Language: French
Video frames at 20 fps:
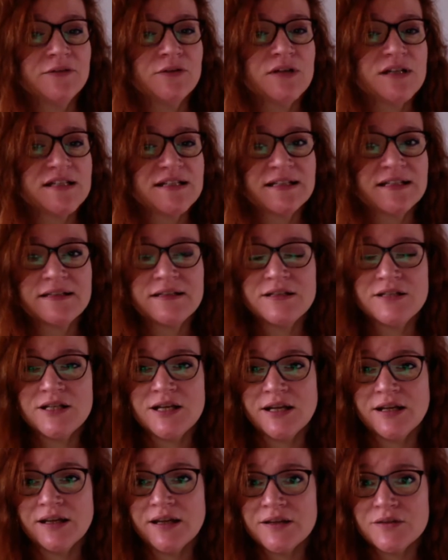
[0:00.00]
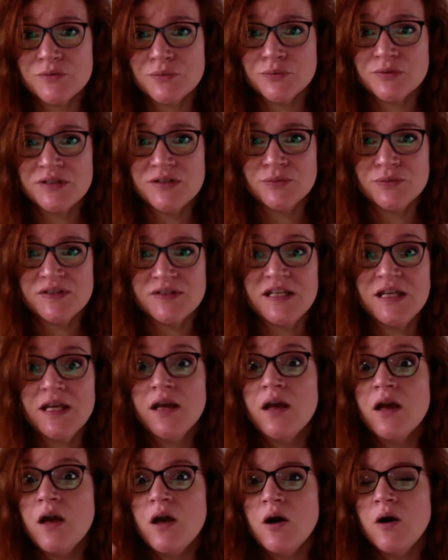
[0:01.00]
de la stratégie à création des outils,
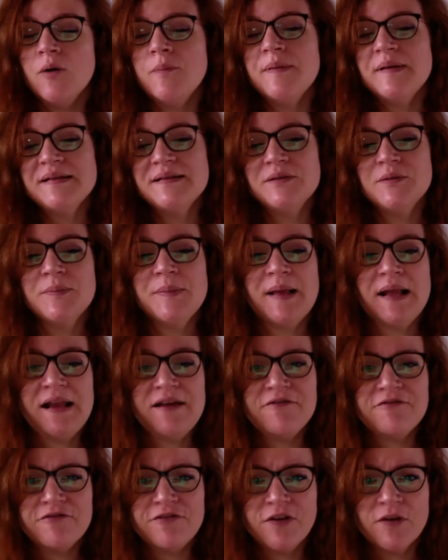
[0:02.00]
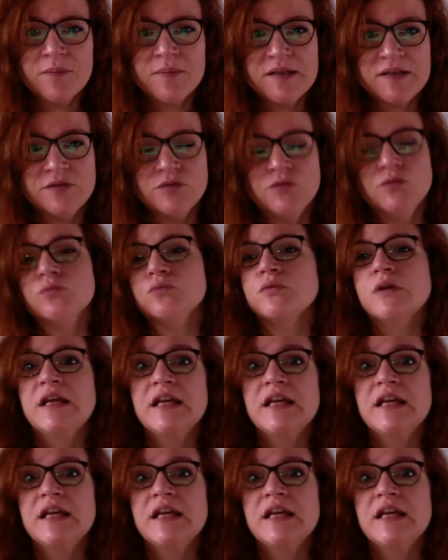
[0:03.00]
en passant par la formation.